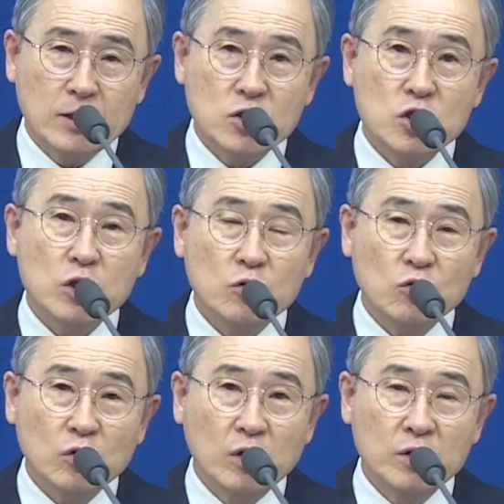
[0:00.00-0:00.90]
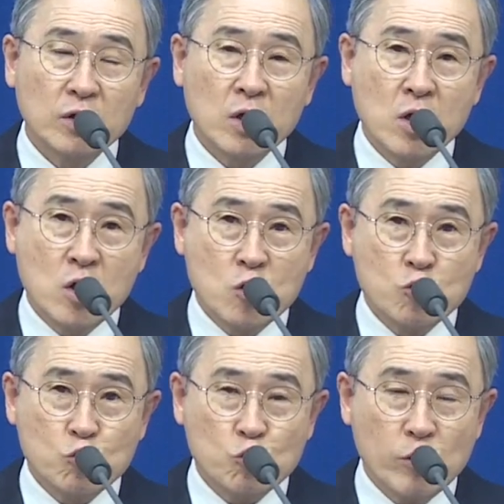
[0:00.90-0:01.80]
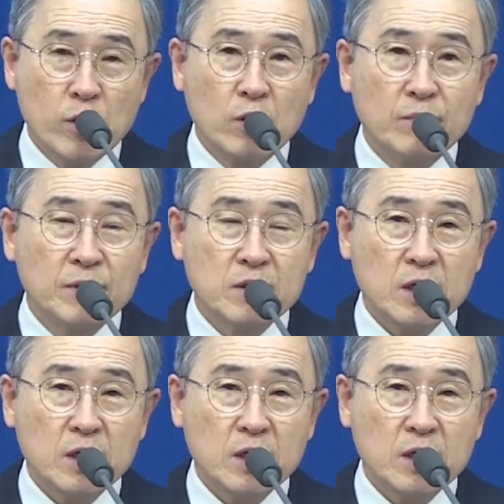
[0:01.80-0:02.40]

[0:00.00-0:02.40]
천국은 죄 없는